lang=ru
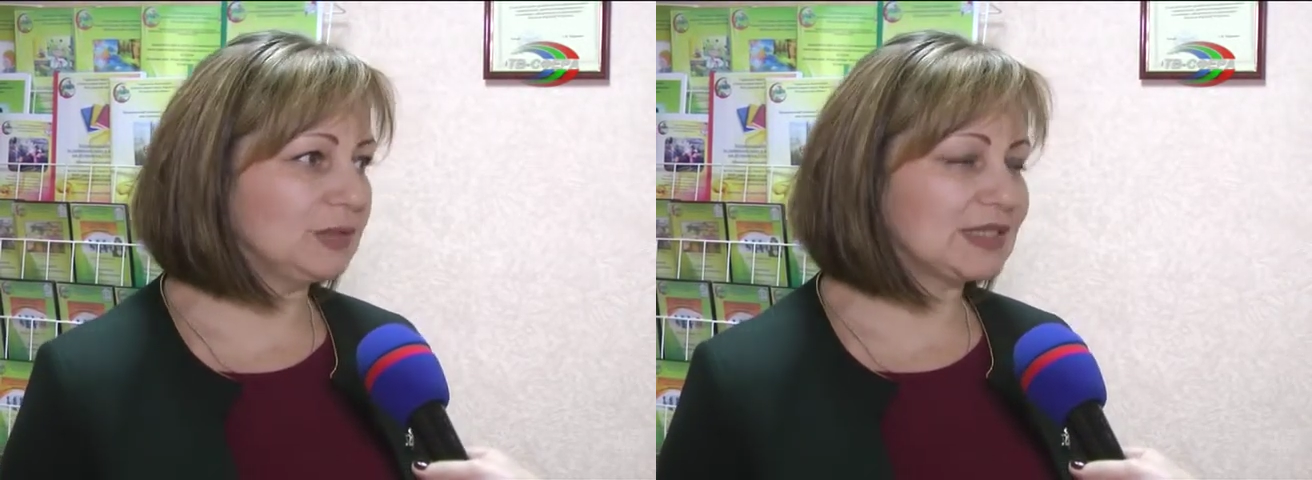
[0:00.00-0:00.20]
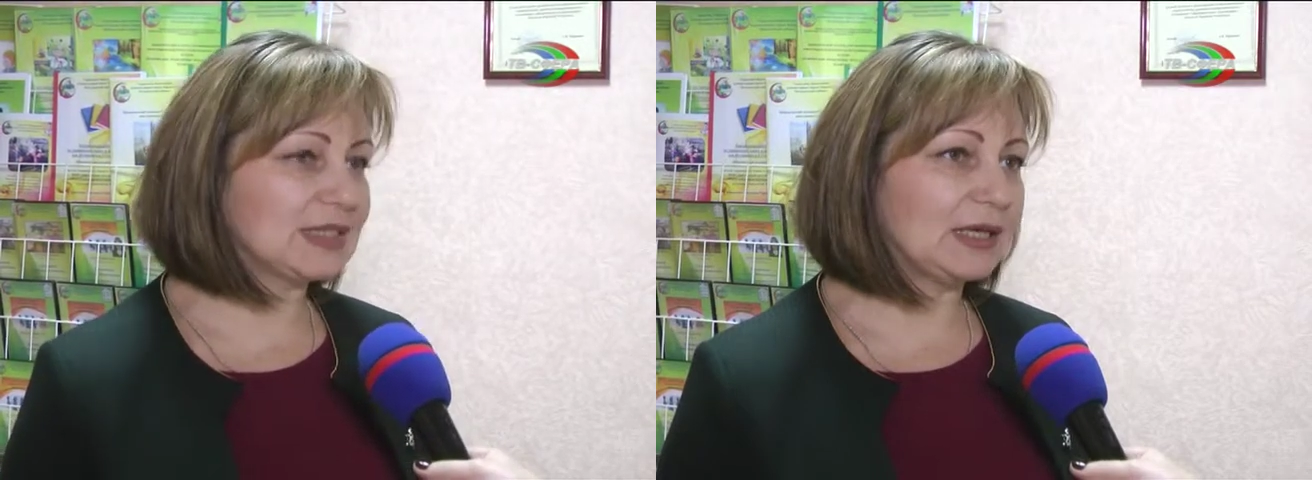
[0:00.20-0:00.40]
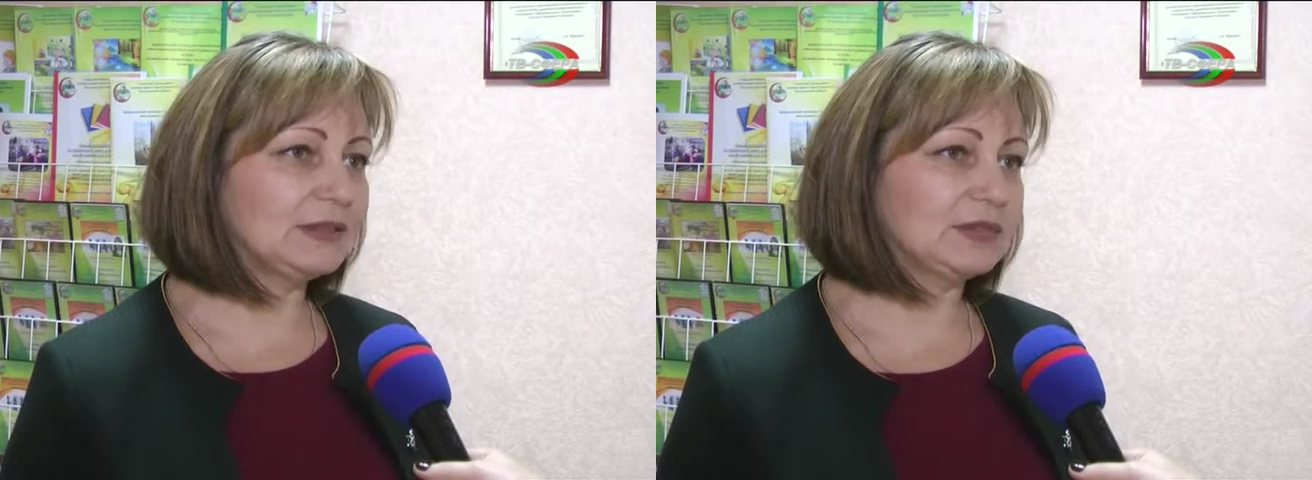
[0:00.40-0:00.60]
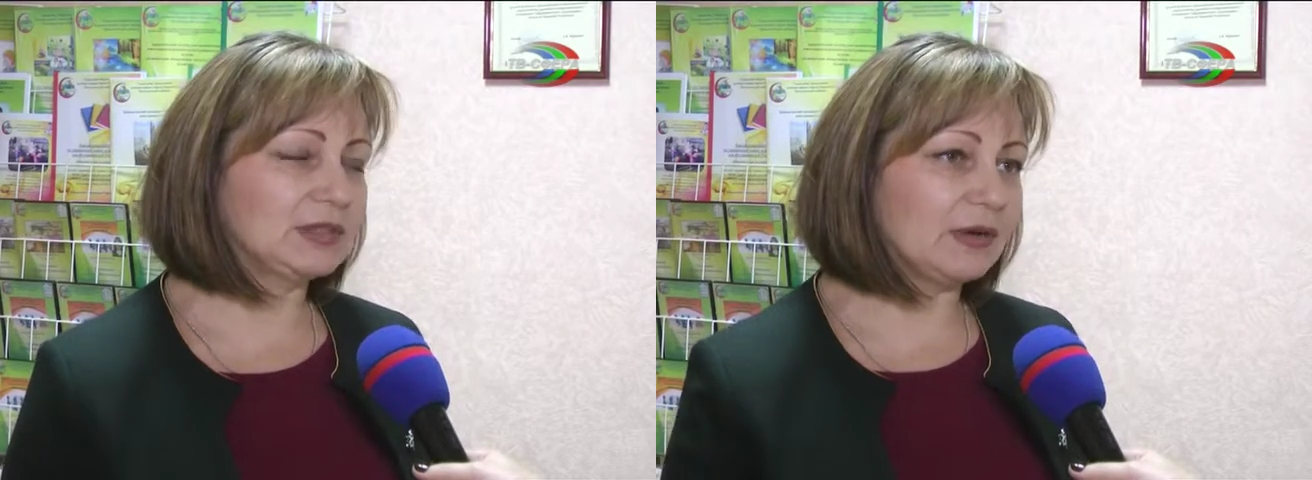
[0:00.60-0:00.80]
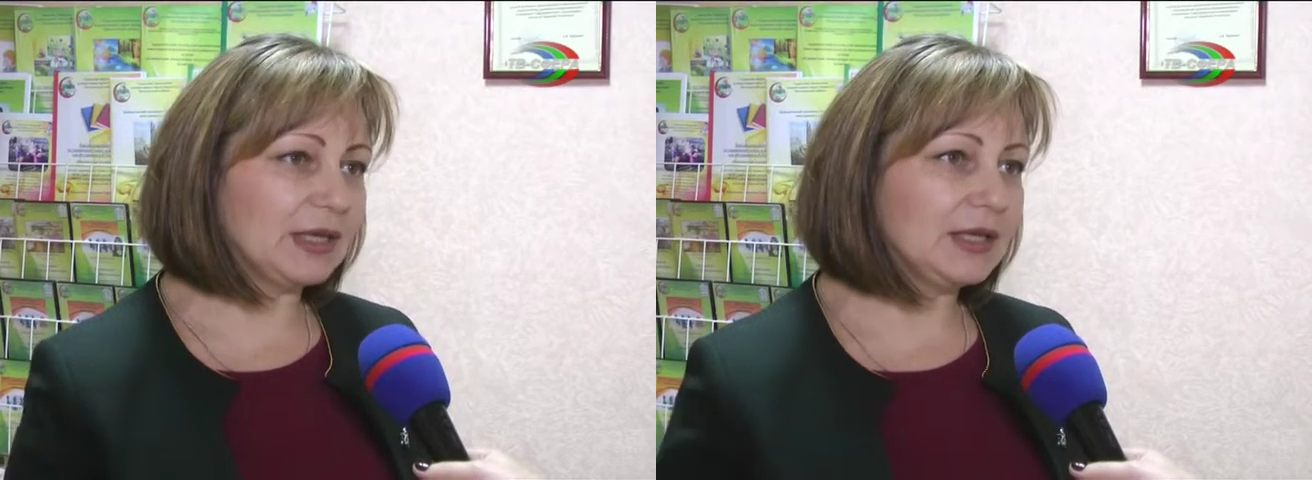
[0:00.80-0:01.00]
писать в
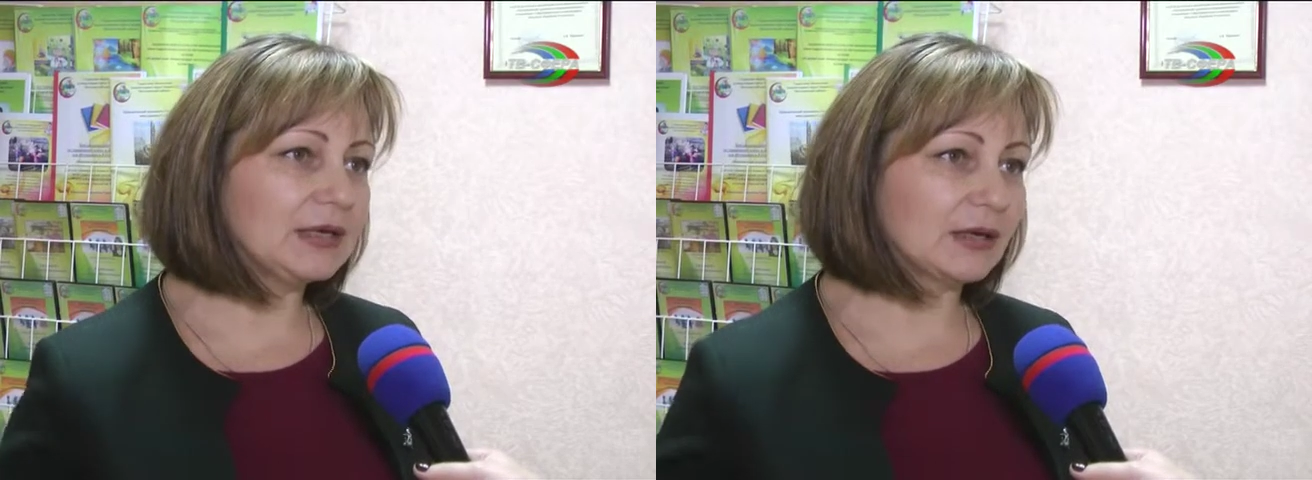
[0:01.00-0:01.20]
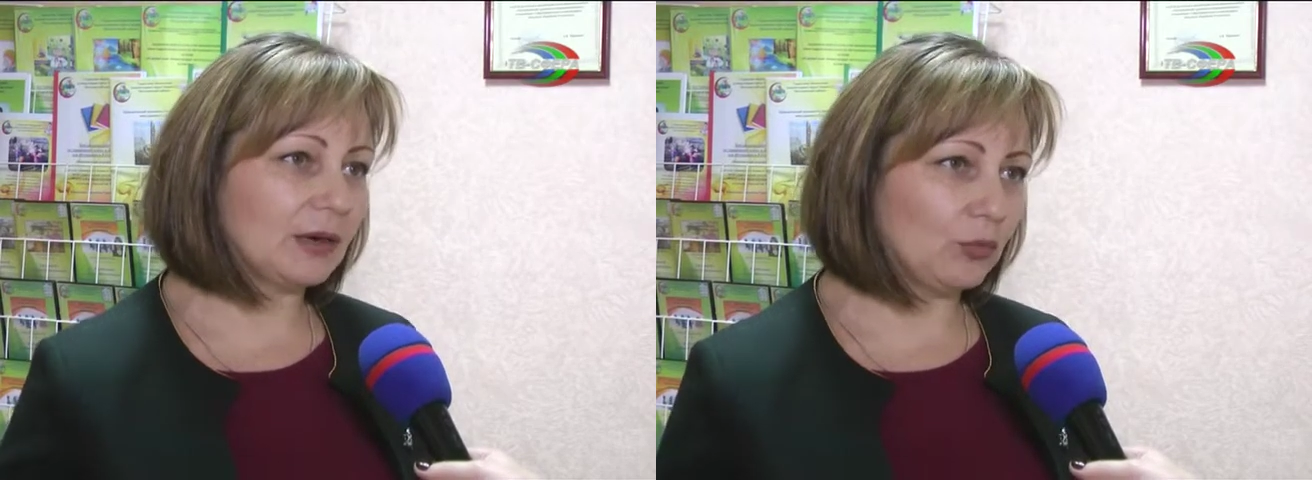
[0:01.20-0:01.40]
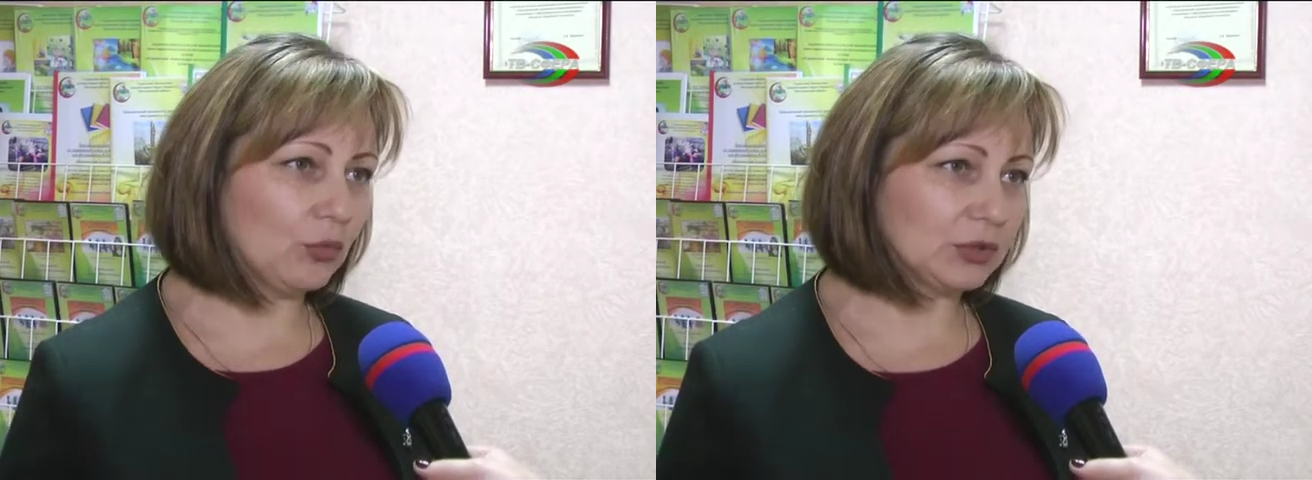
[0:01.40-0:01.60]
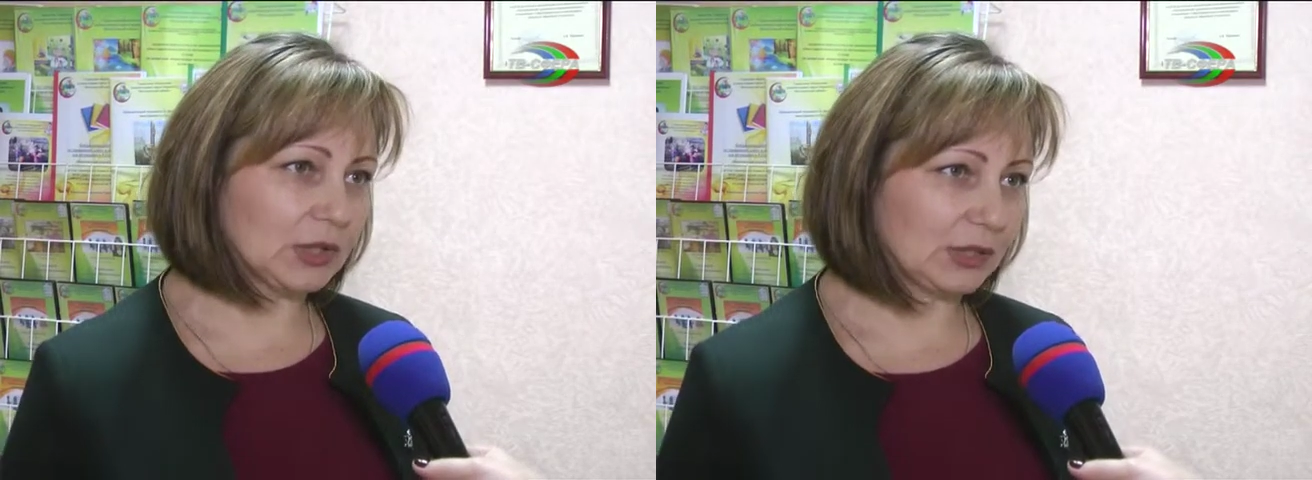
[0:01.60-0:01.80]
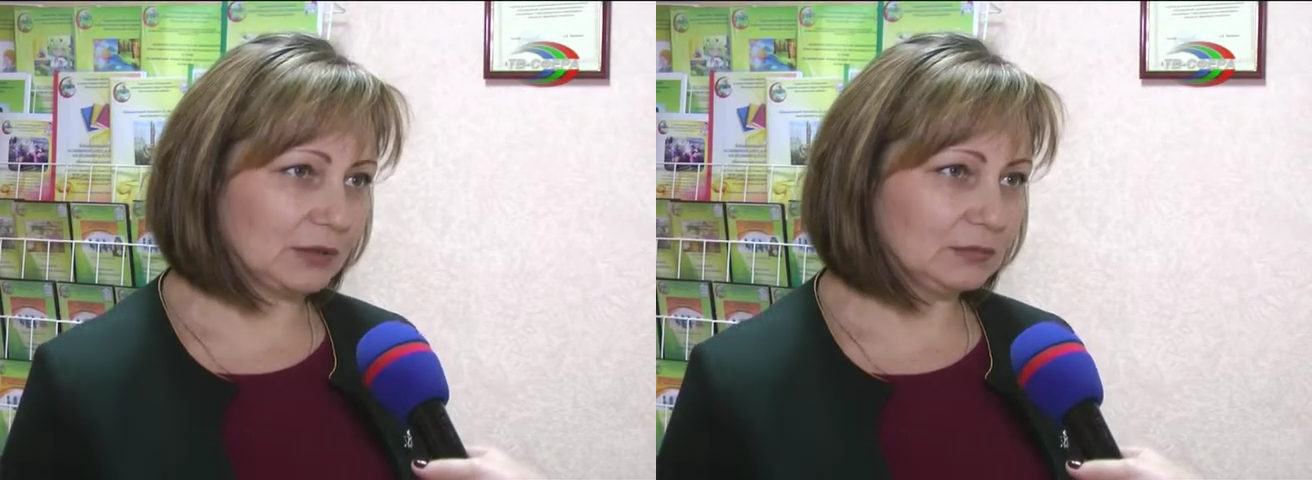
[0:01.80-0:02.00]
своих
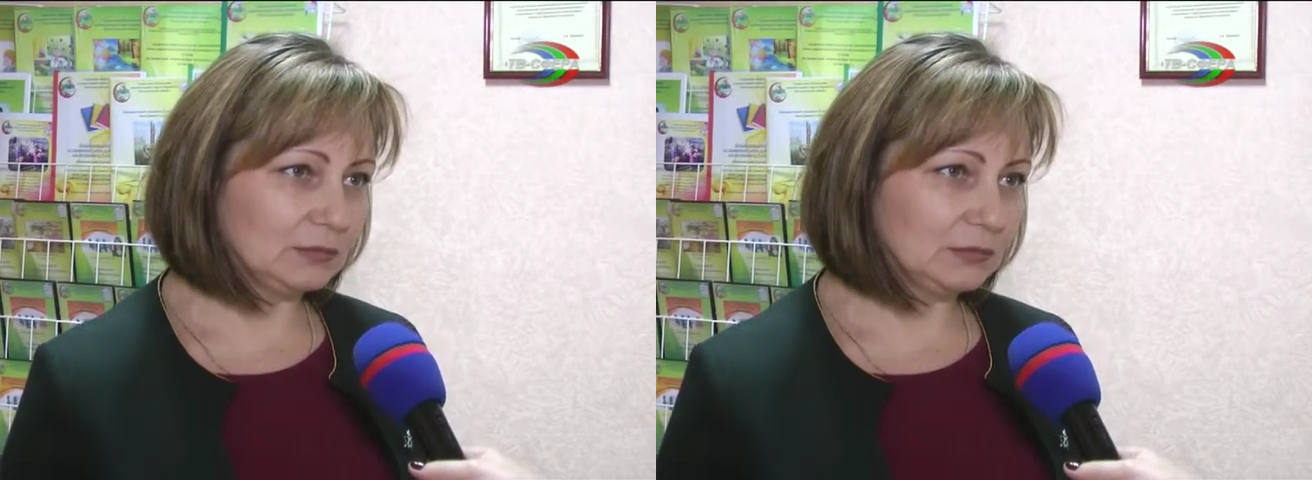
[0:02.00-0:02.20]
работах.